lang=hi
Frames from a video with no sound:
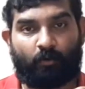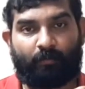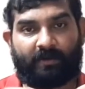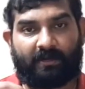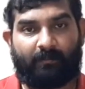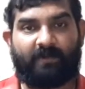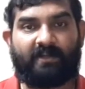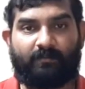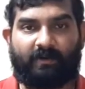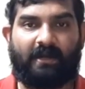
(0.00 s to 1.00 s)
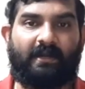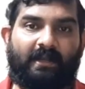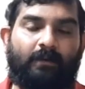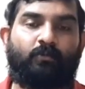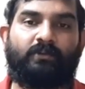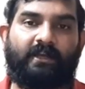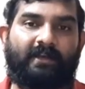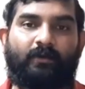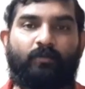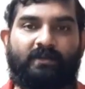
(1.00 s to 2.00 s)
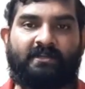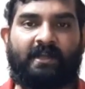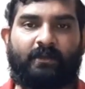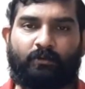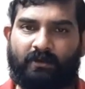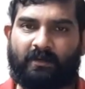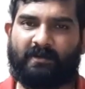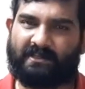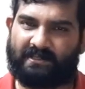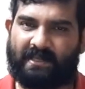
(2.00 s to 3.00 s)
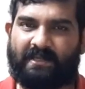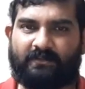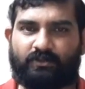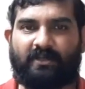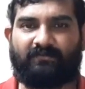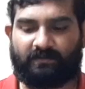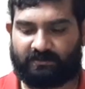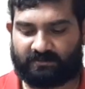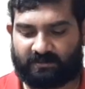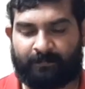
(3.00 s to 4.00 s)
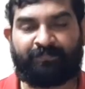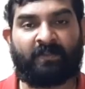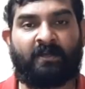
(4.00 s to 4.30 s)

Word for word: ऊपर रैपिड की ब्रांडिंग आपको देखने को मिल जाएगी तो लगभग यही छः फीचर्स हैं